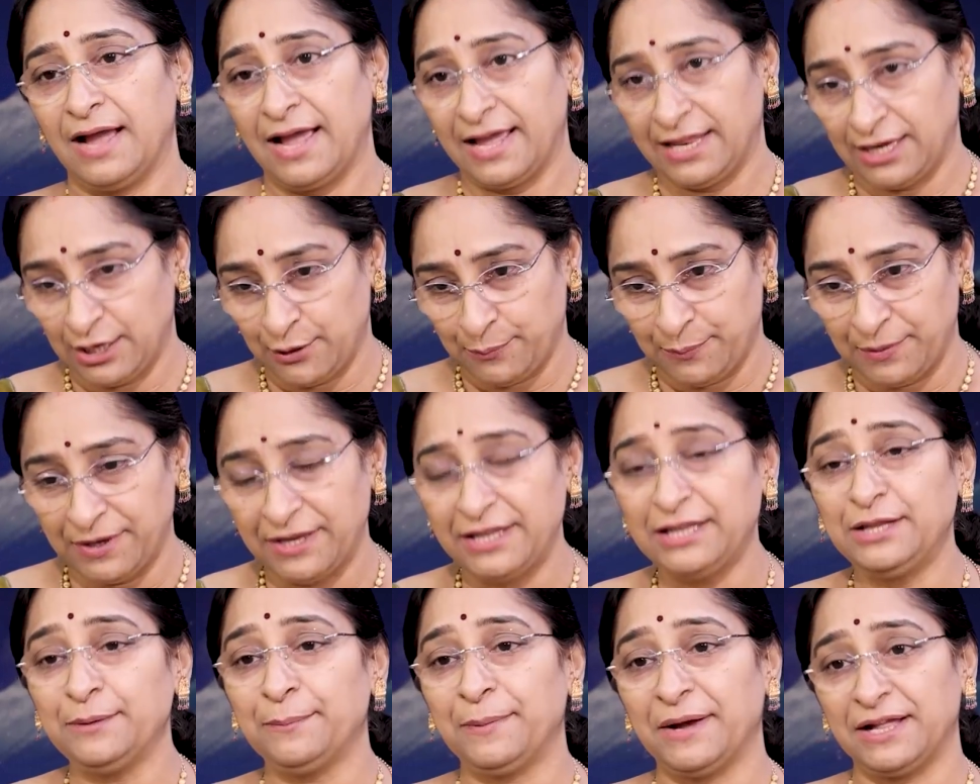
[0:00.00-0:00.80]
ఆయనకి
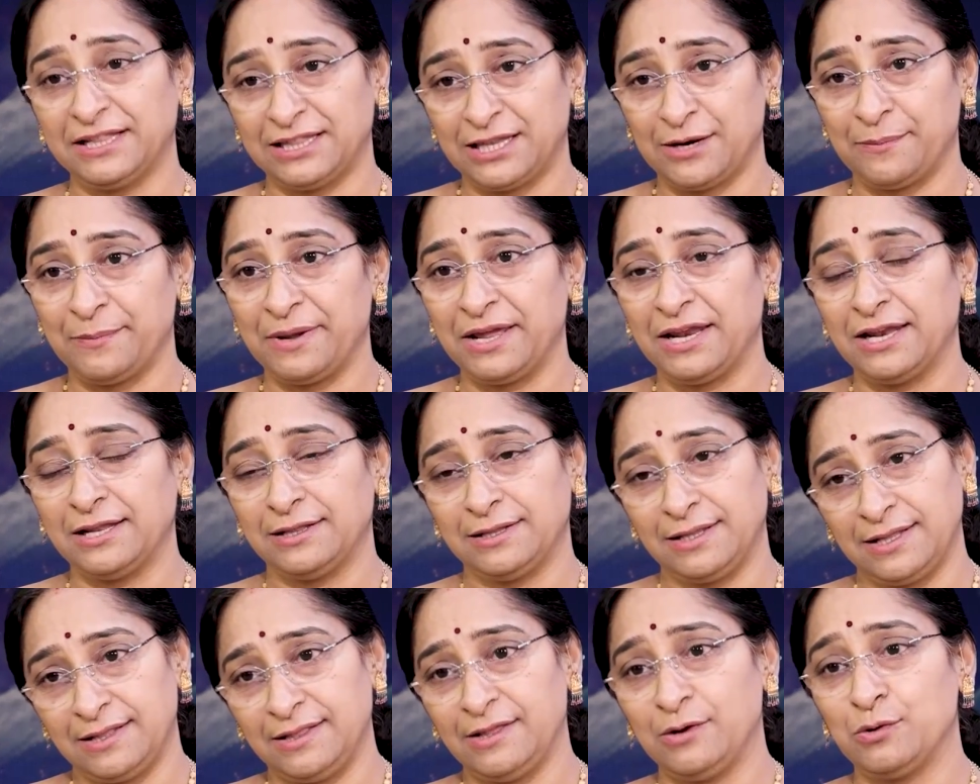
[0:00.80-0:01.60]
ప్రీతిపాత్రమైన
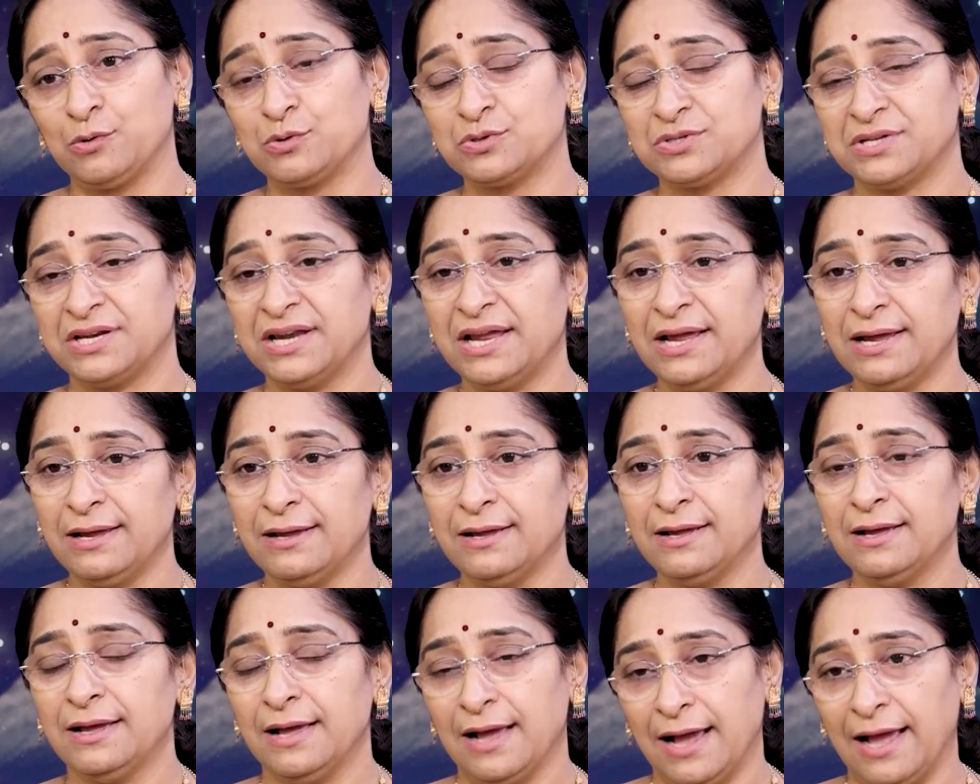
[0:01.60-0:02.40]
తిథి రోజునే
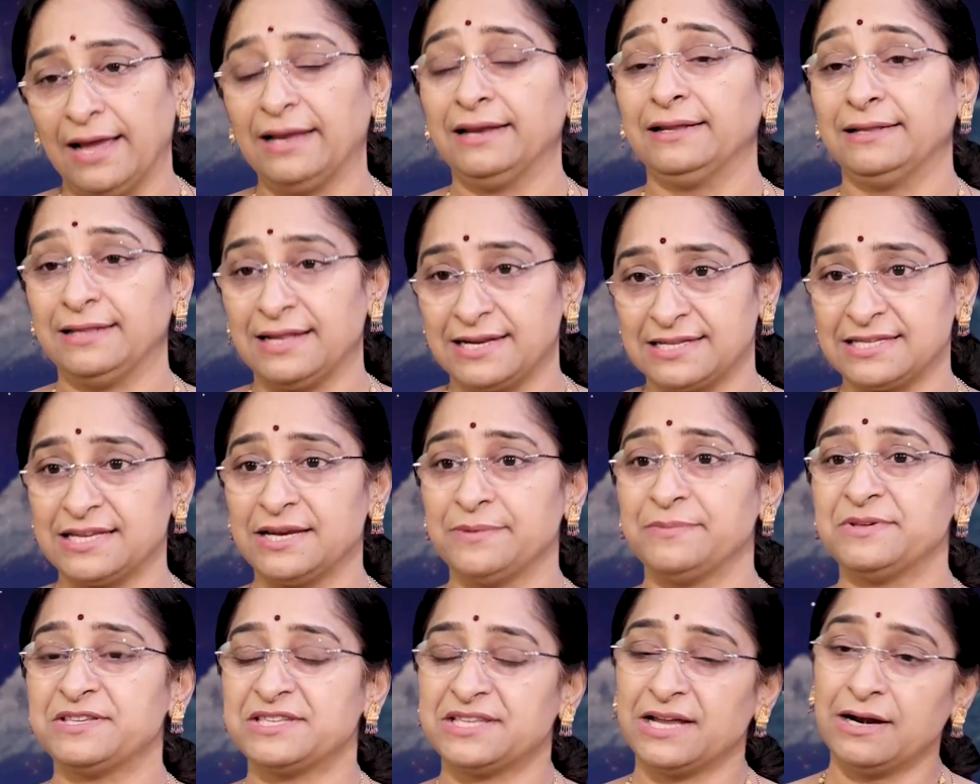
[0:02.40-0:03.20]
ఆయన
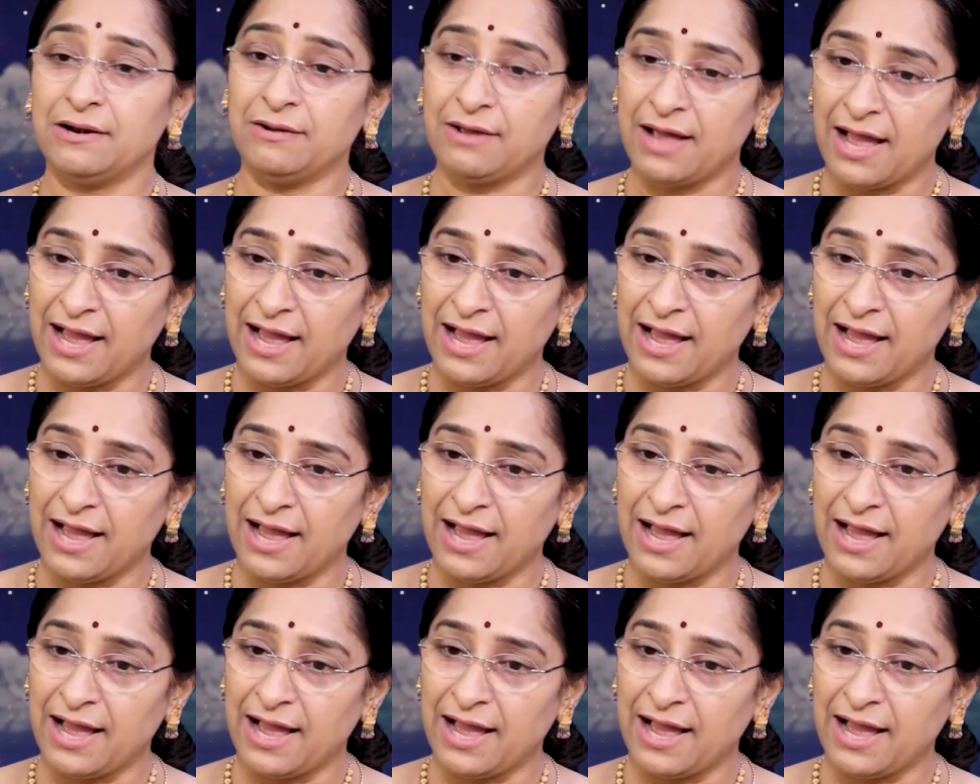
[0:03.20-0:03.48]
దర్శనమిస్తాడు